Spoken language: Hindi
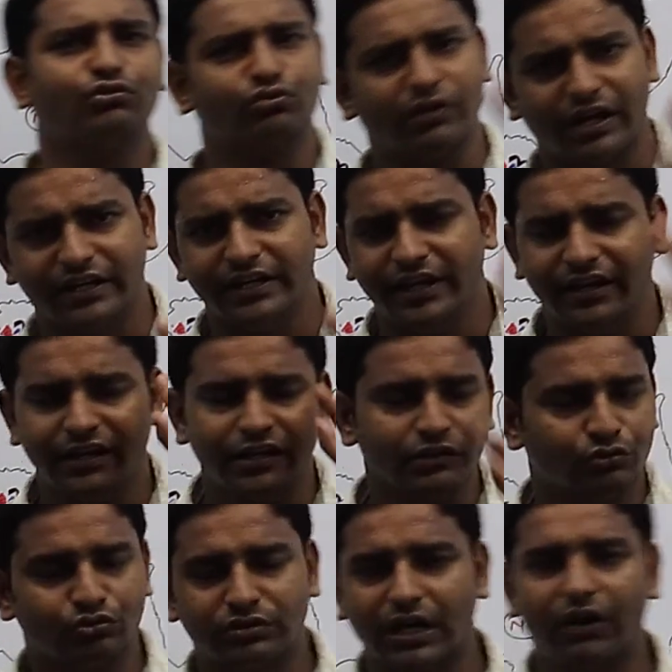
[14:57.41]
उसको कहिए
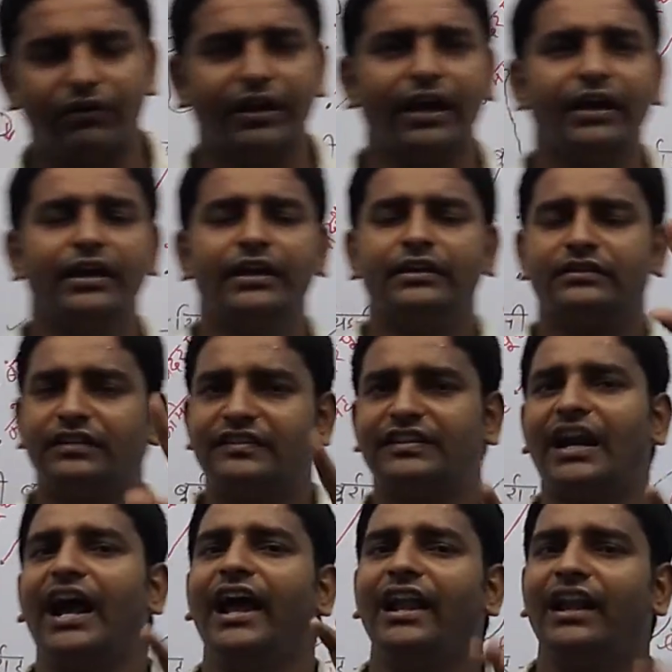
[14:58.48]
दूसरा हो गया
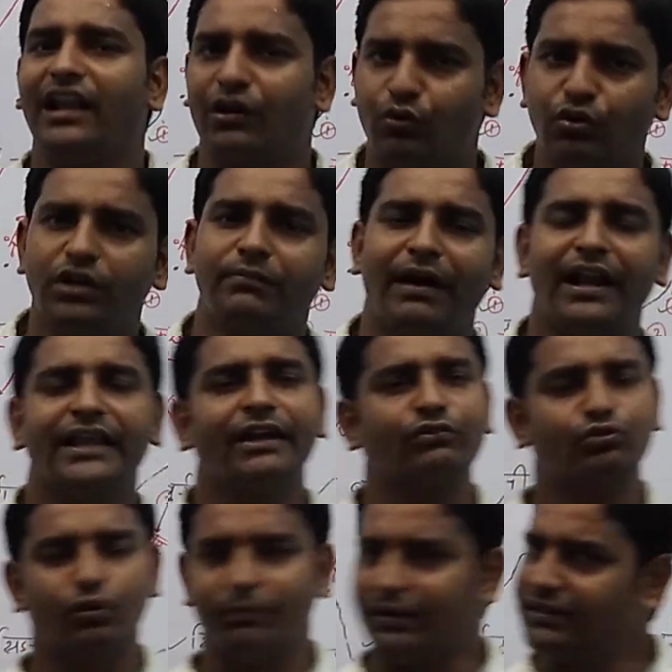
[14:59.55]
तीसरा है लघु हिमालय या
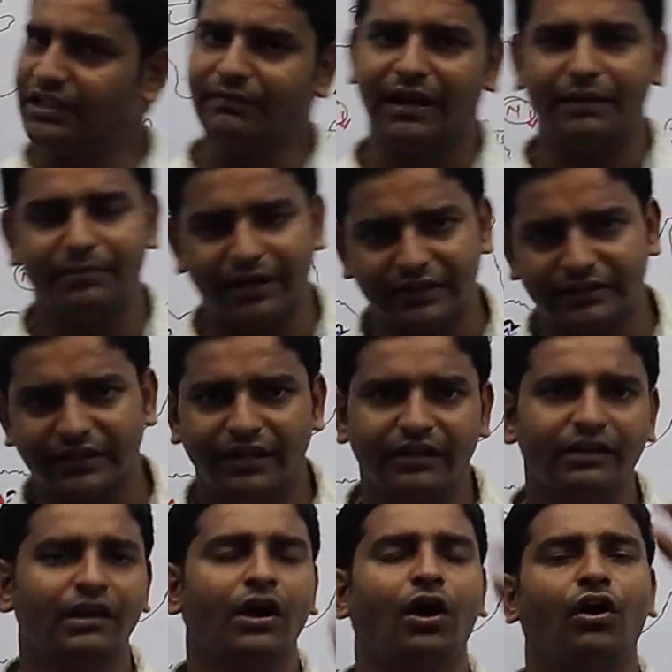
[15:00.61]
उसको मध्य हिमालय भी कहते हैं
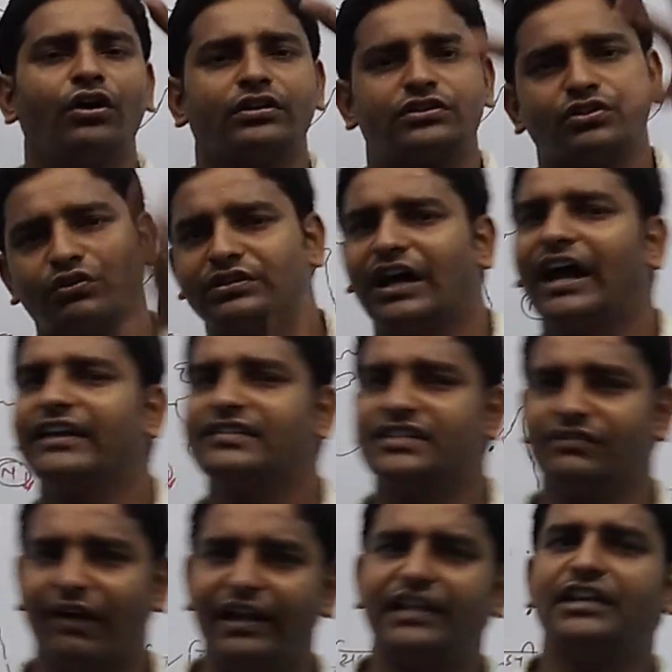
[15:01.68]
और चौथा है
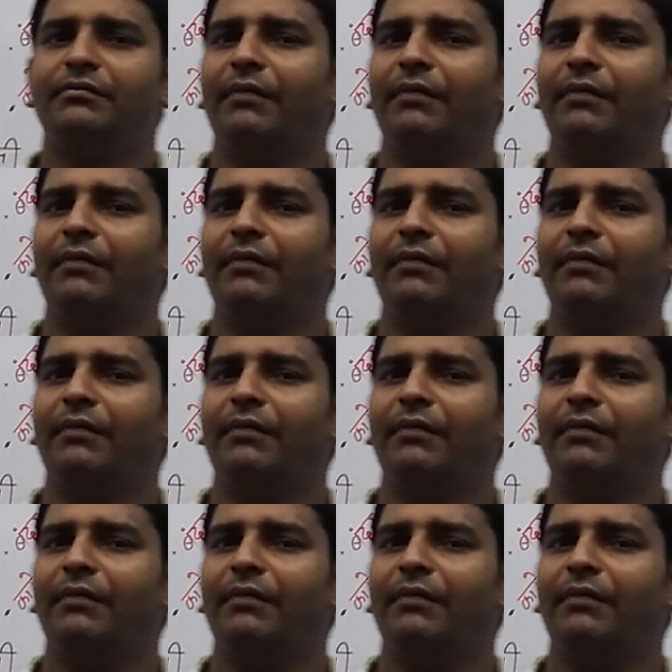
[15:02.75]
शिवालिक